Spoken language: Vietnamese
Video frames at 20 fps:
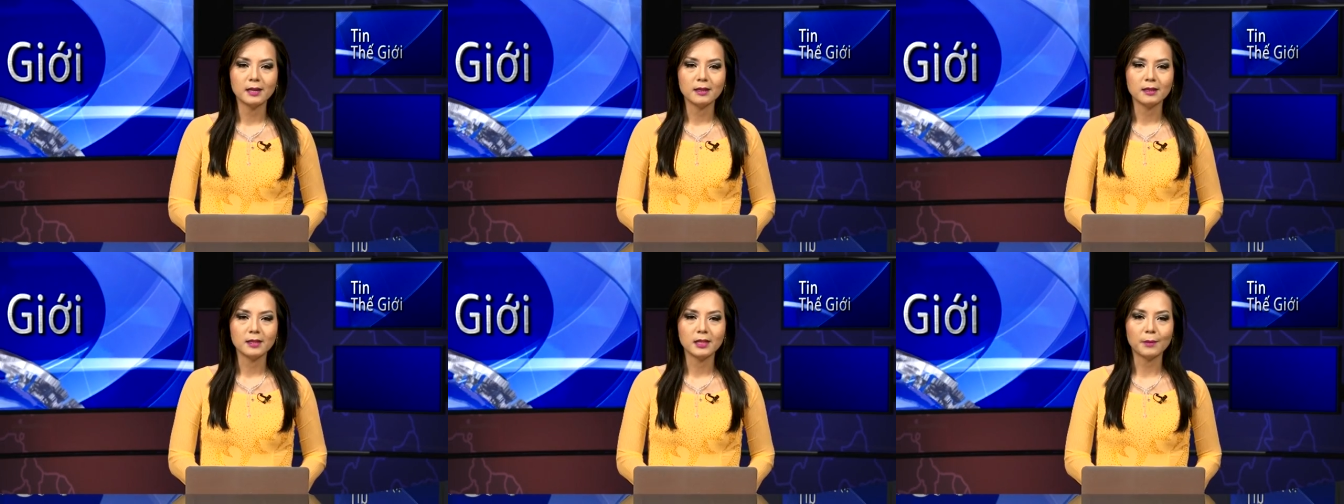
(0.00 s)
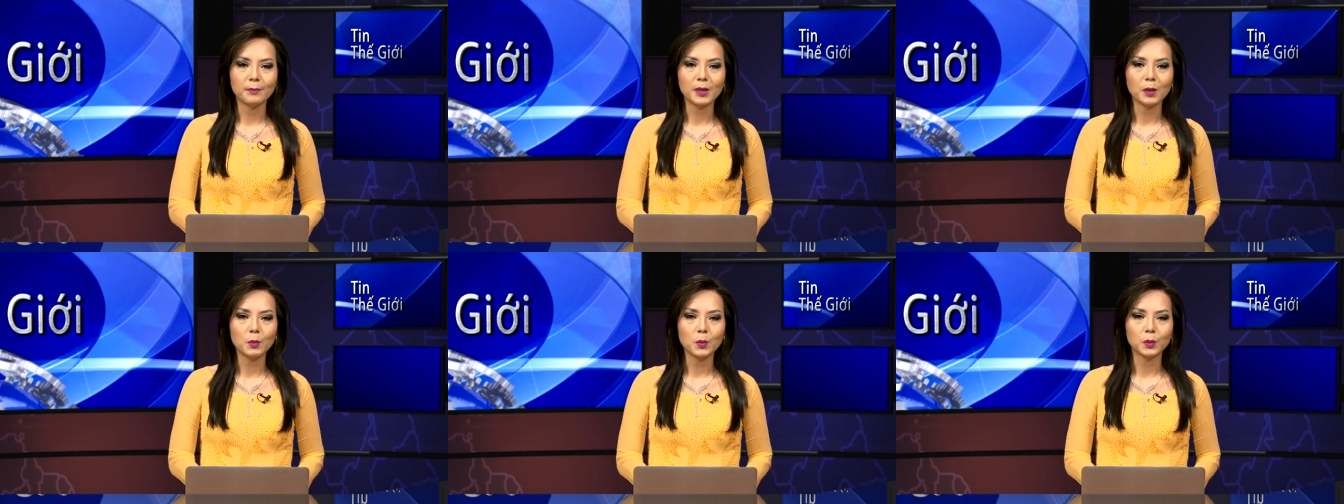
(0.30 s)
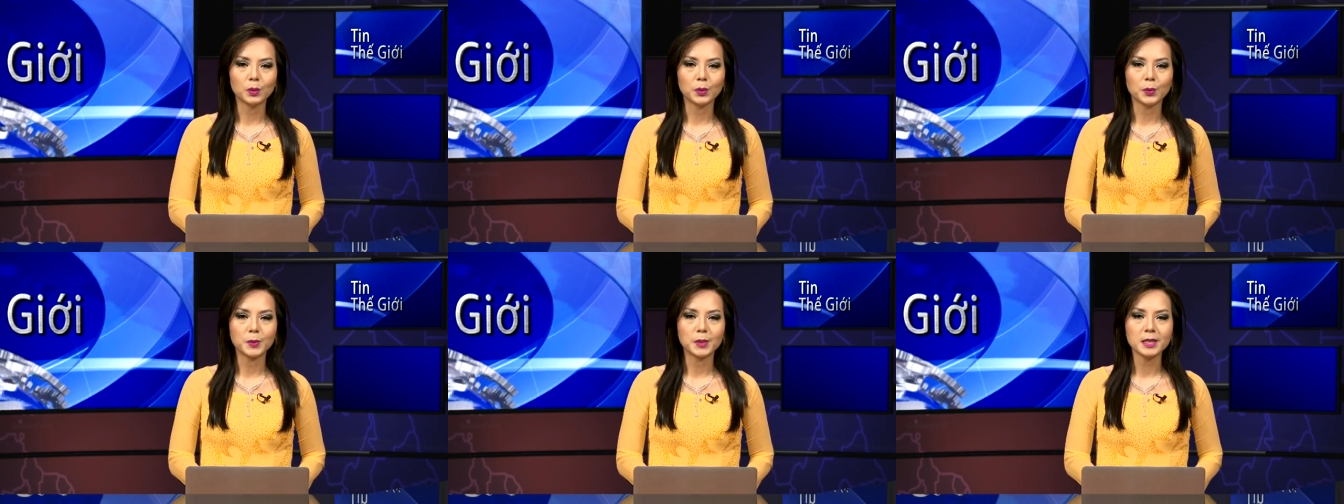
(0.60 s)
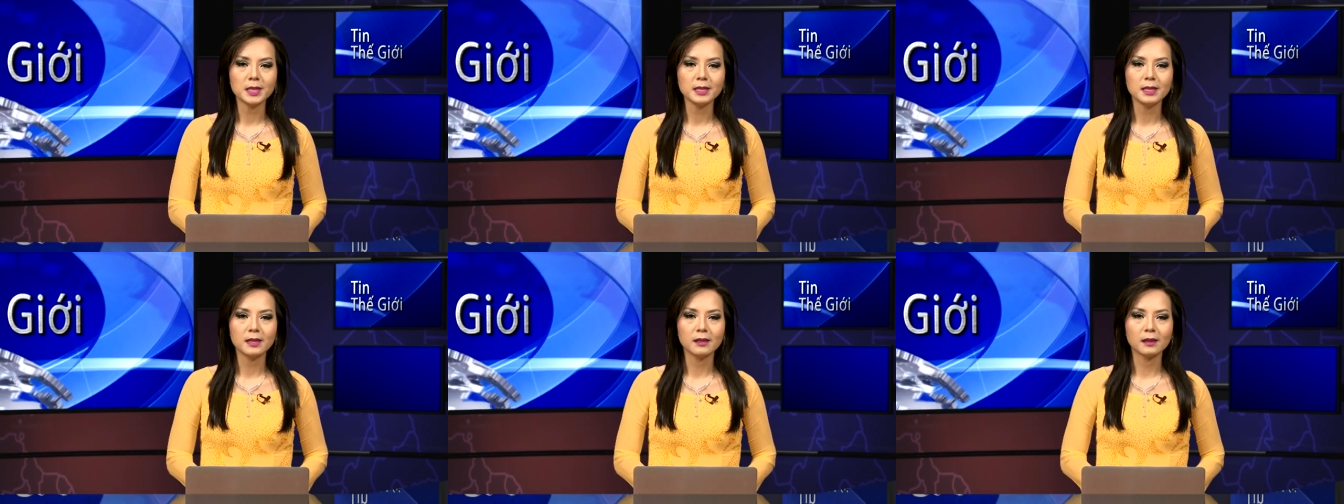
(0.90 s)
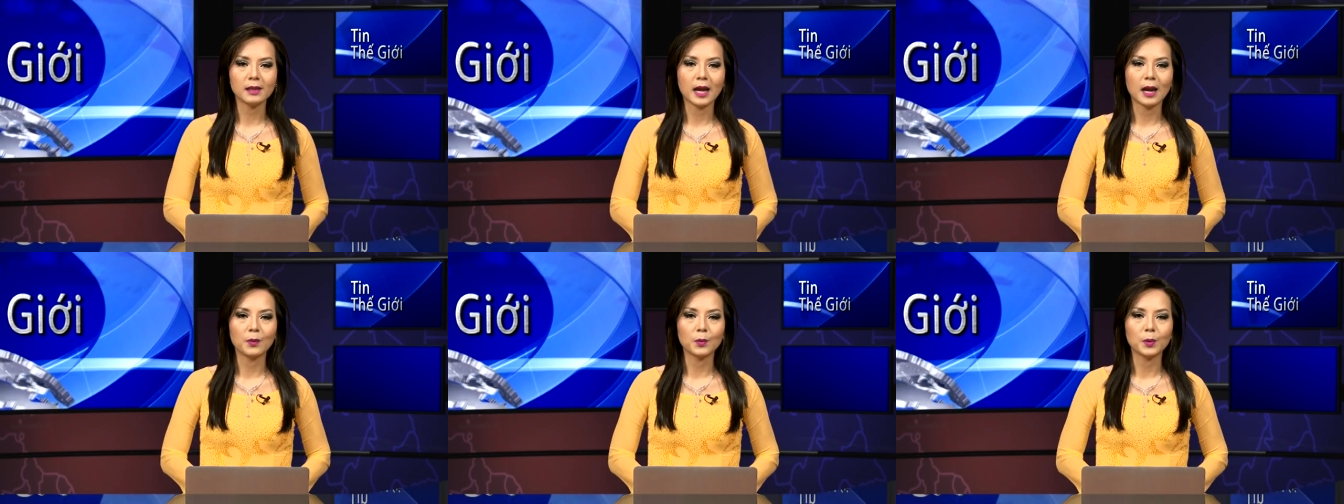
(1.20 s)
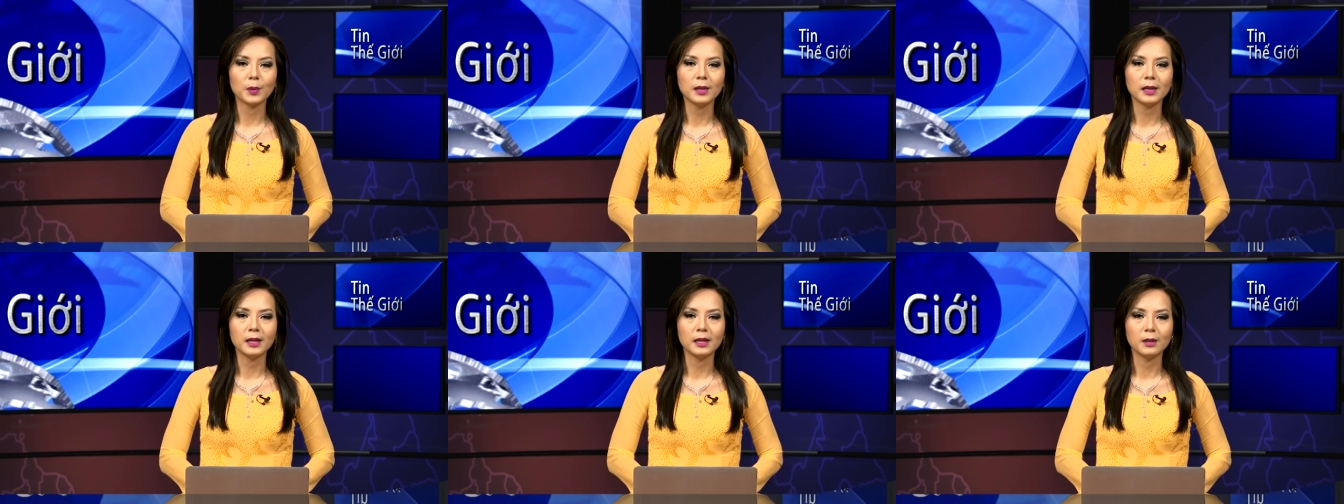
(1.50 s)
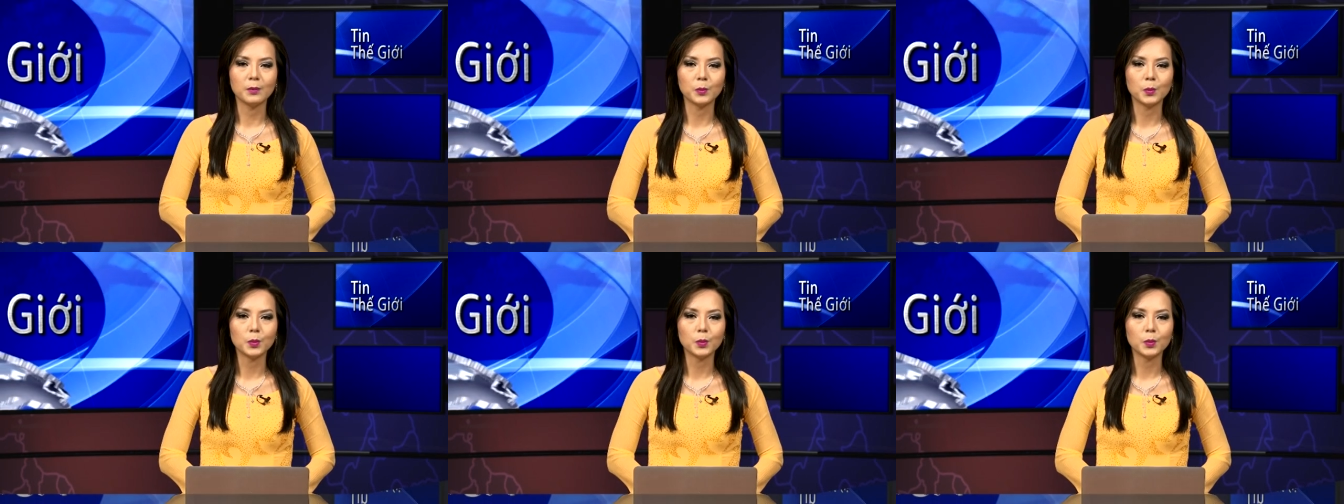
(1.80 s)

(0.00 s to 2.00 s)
Giám đốc của Tổ chức Nhân đạo của Liên Hiệp